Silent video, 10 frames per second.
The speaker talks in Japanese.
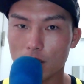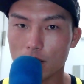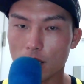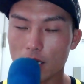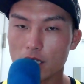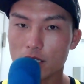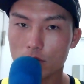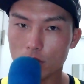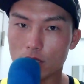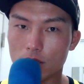なりに
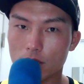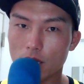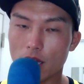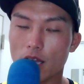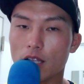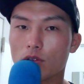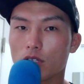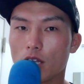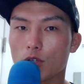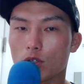くい、えー、
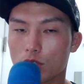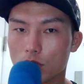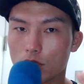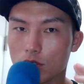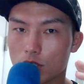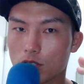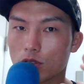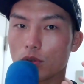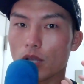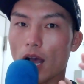エントリータイミングを追求する
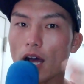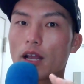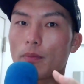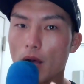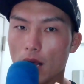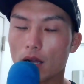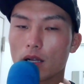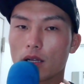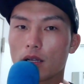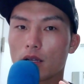のであれば、
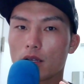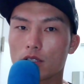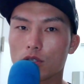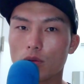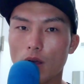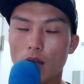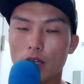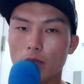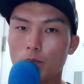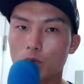それは
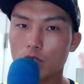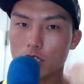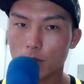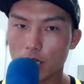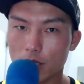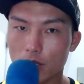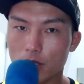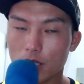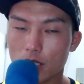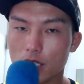いっぷん足まで徹
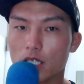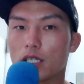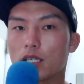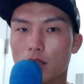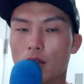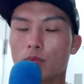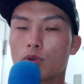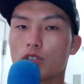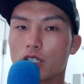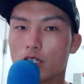底的に
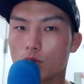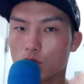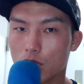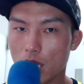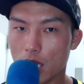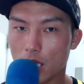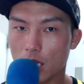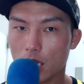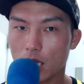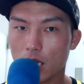分析をして、
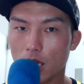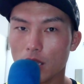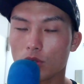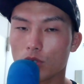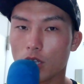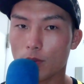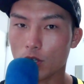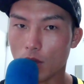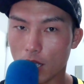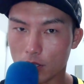
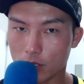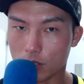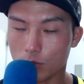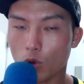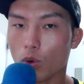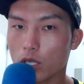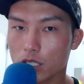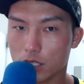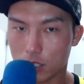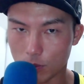エントリータイミングを測っていく。もうこれ
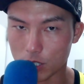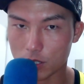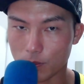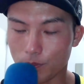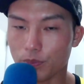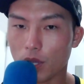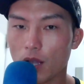につきます。うん、